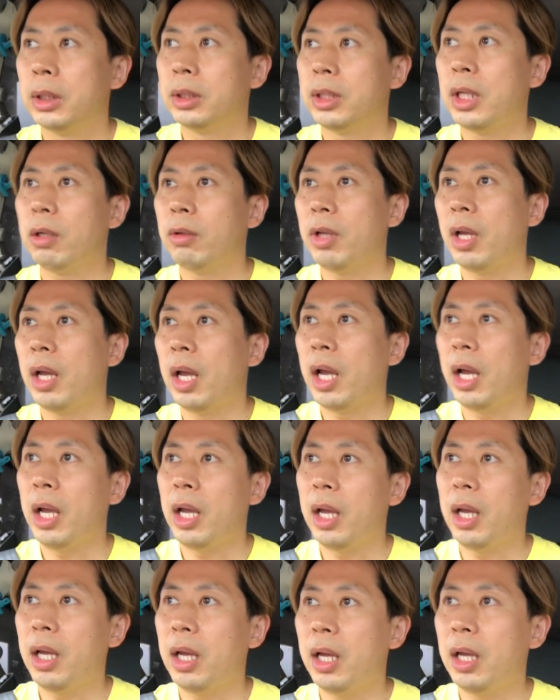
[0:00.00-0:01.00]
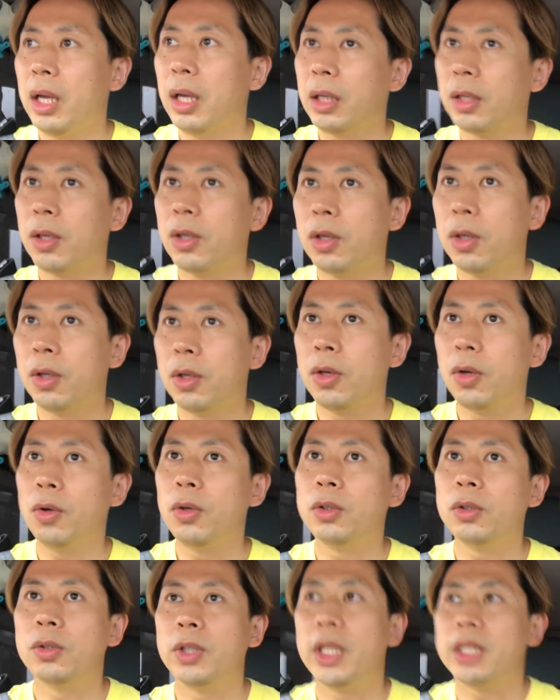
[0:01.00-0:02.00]
なので、えー、
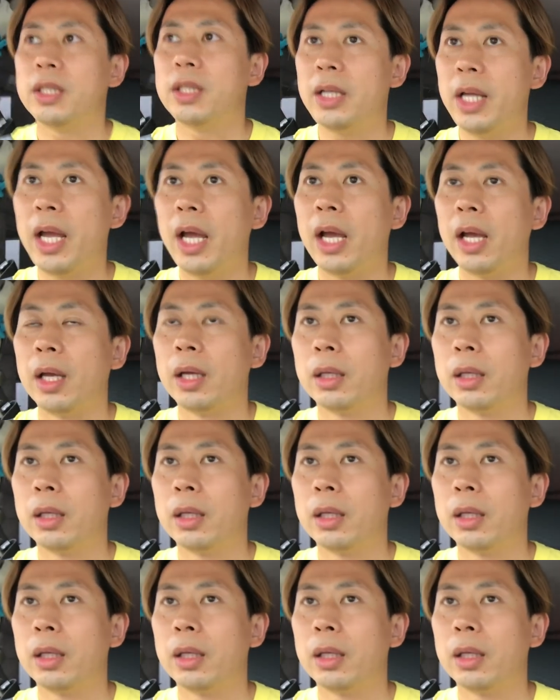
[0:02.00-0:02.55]
今日のですね